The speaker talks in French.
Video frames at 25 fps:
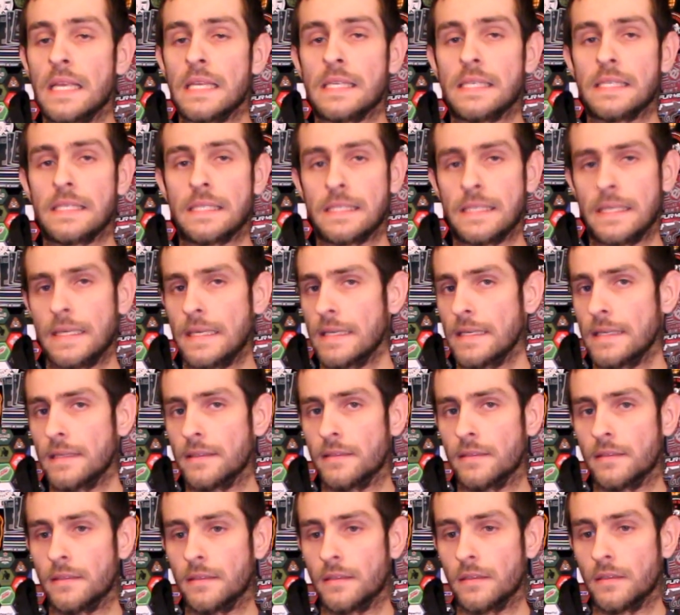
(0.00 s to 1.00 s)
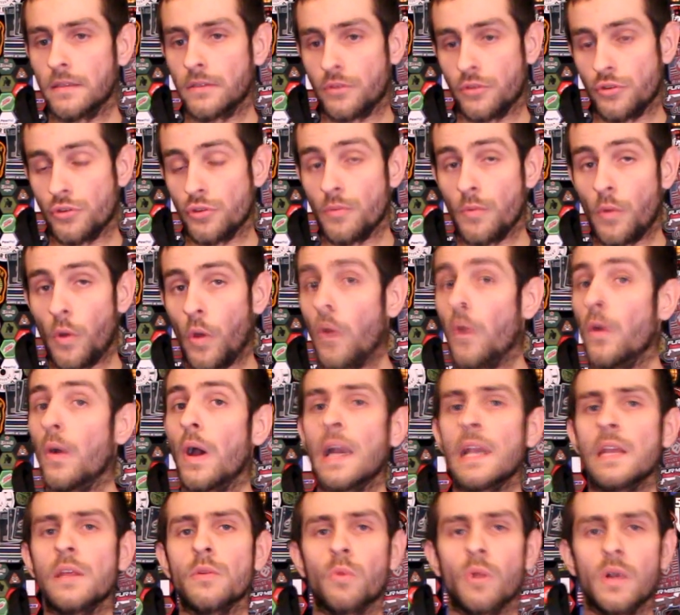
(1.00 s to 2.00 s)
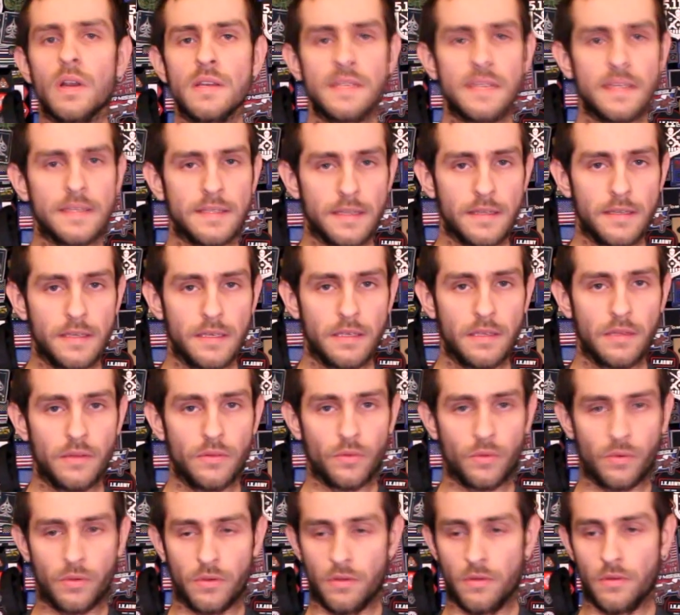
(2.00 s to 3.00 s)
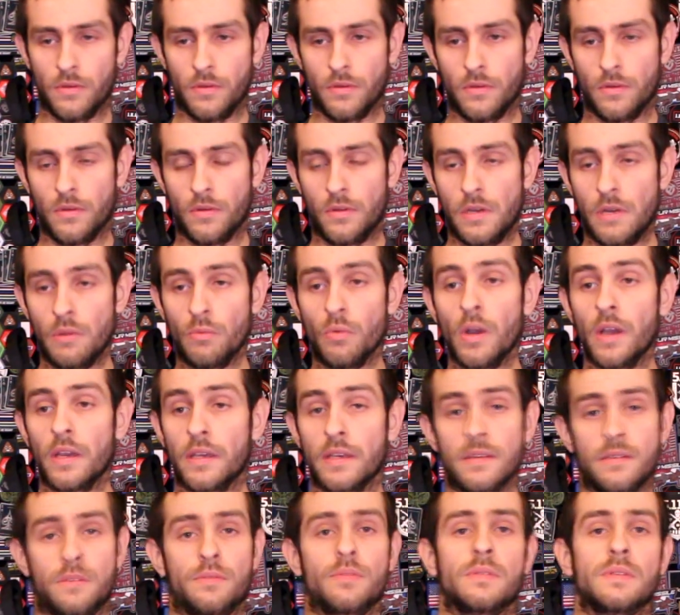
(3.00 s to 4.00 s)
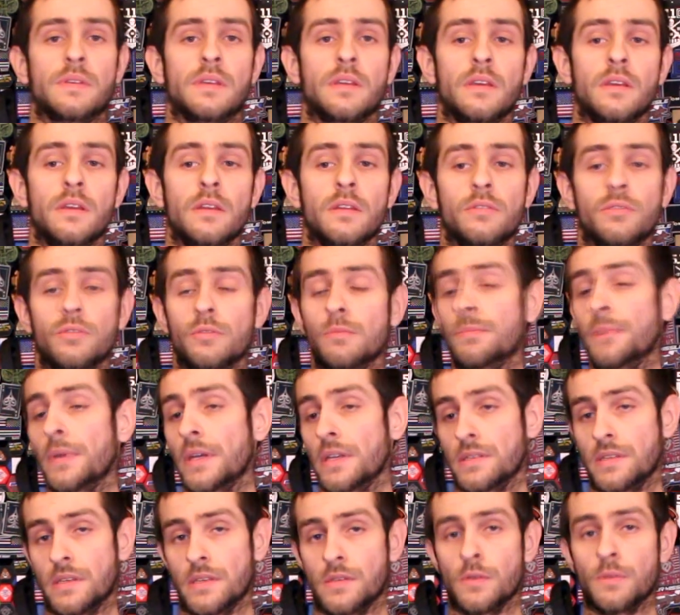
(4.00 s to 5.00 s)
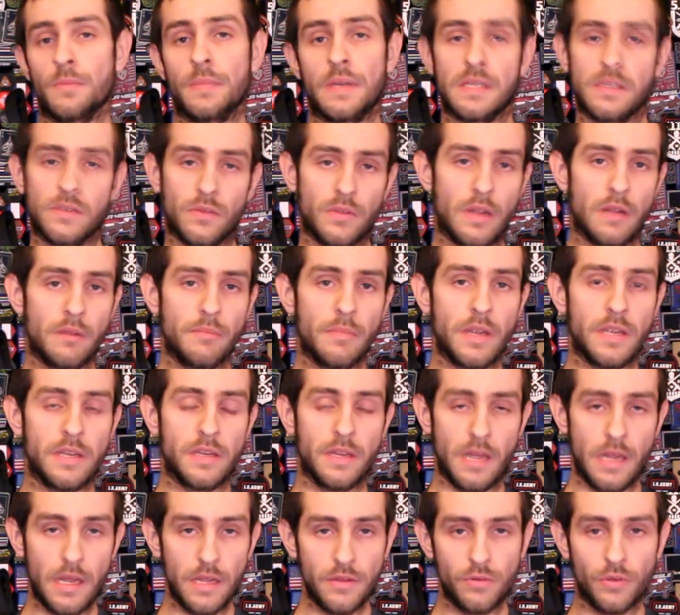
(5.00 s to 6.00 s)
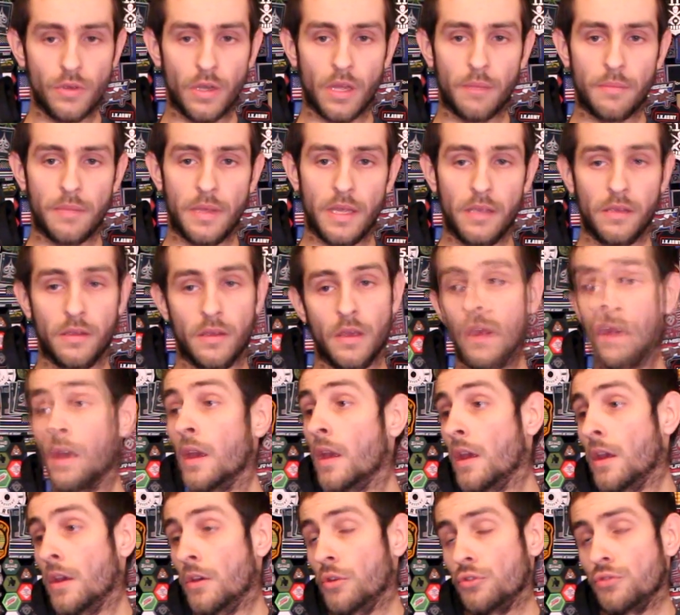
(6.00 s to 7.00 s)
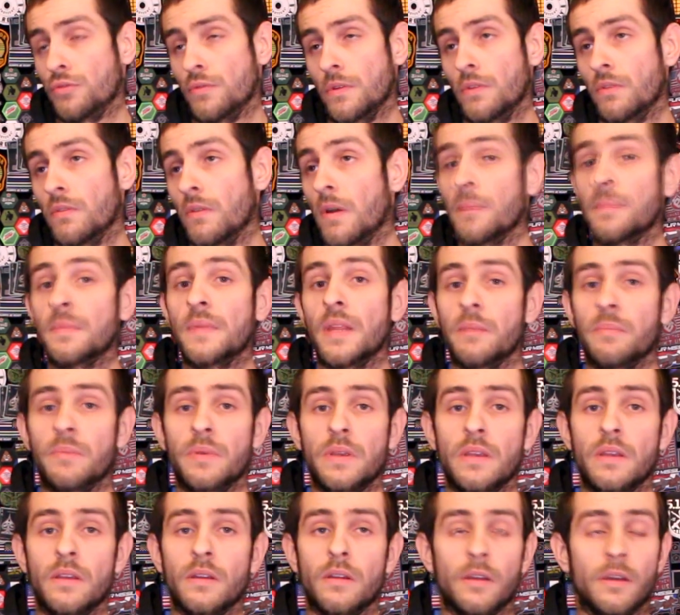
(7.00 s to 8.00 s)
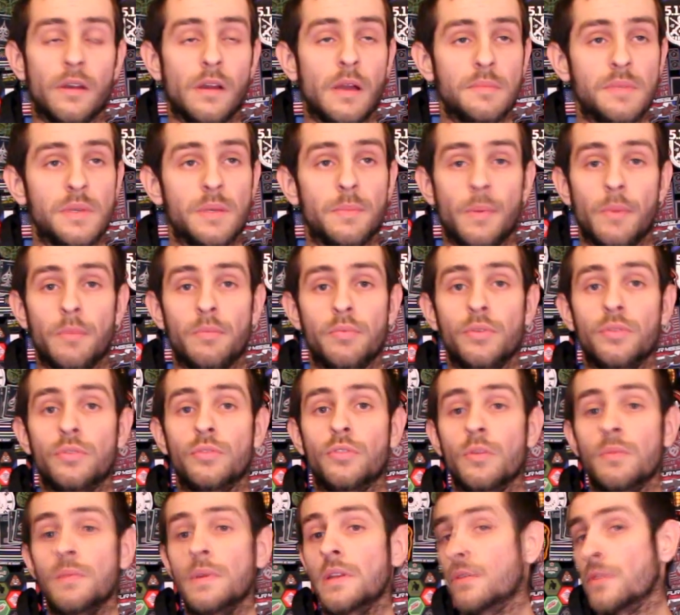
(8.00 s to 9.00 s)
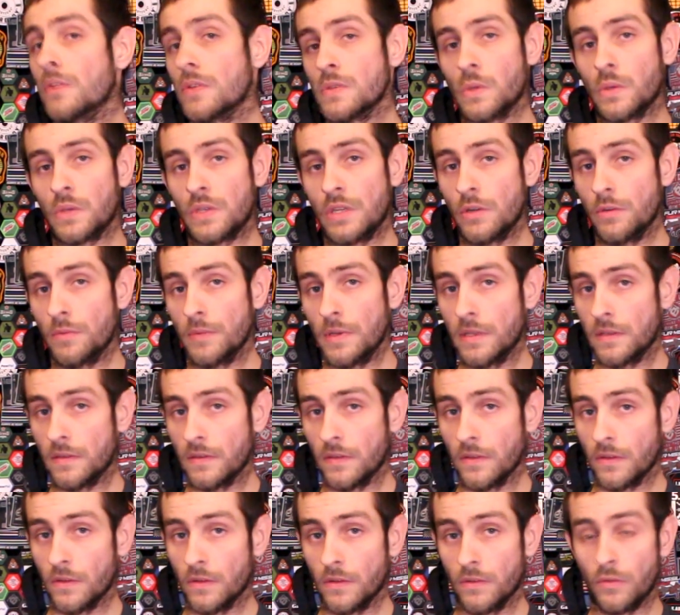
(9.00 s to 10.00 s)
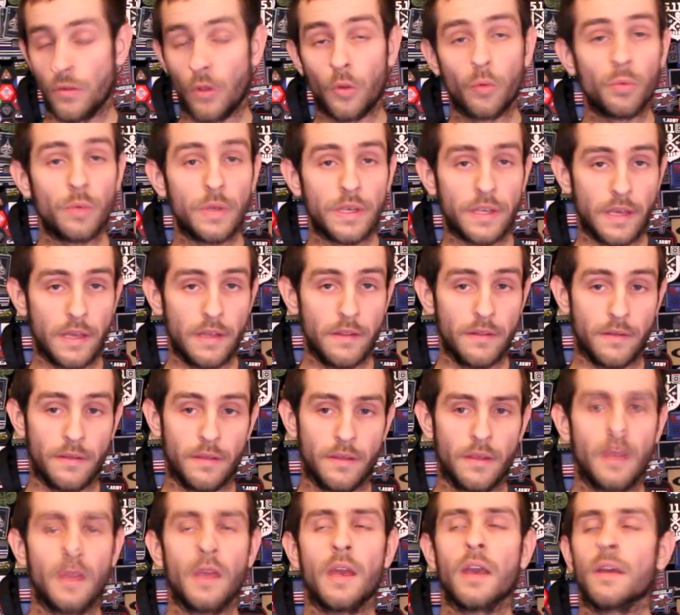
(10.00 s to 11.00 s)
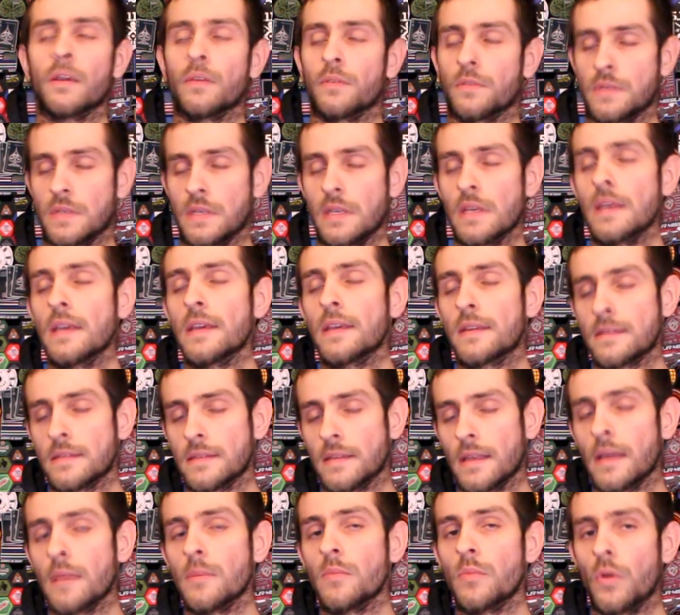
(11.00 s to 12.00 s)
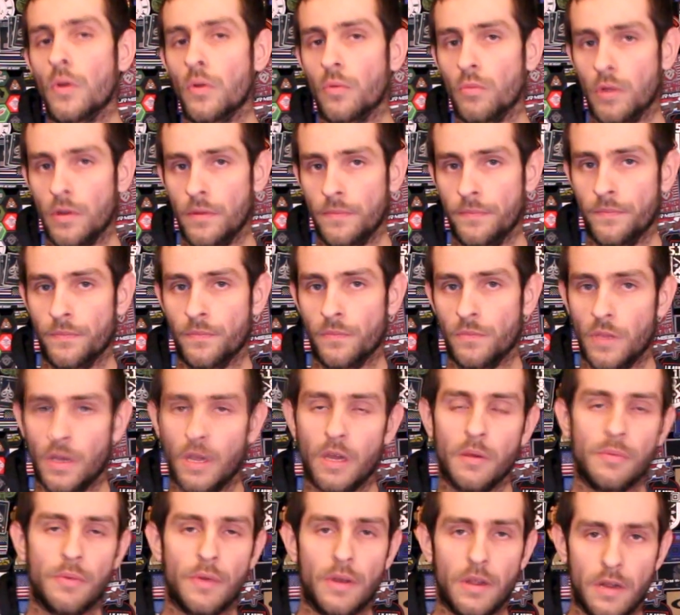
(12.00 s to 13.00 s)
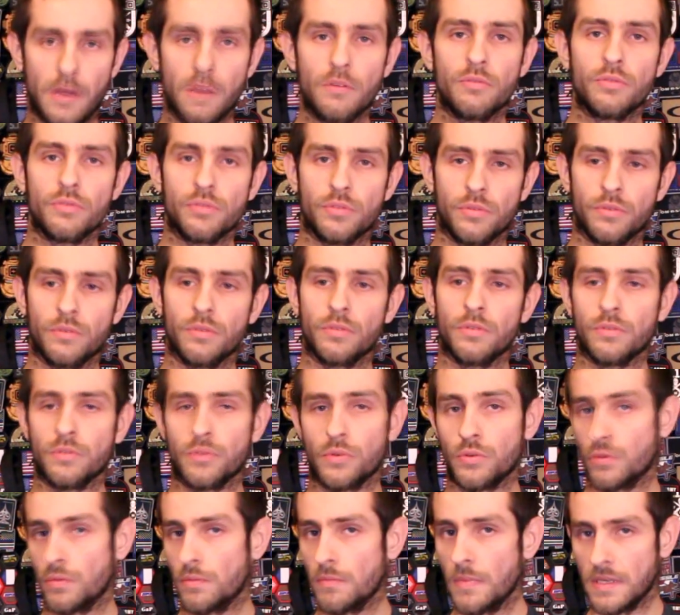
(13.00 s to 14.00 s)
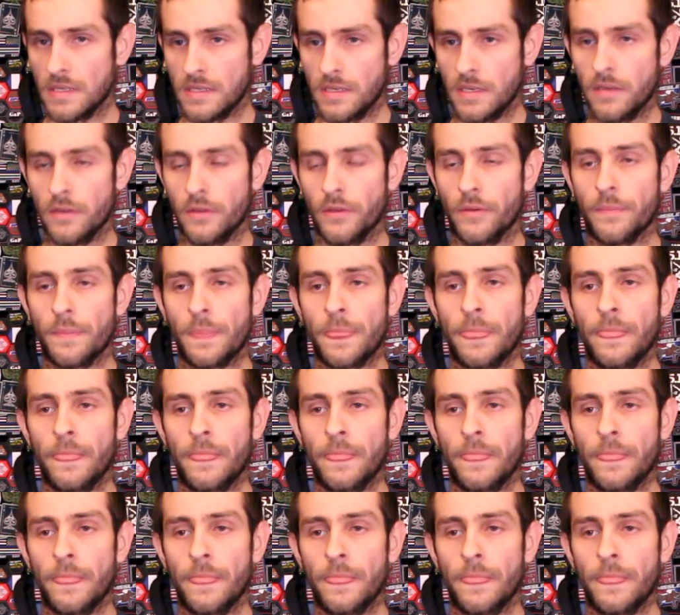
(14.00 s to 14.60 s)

C'est euh, que je me rends à l'IWA cette année. Donc euh, l'IWA, qu'est-ce que c'est D'une part, ça se passe en Allemagne, à Nuremberg. Je vais devoir me taper un petit peu plus de 2200 km dans le week-end. c'est extrêmement loin par rapport à là où je suis basé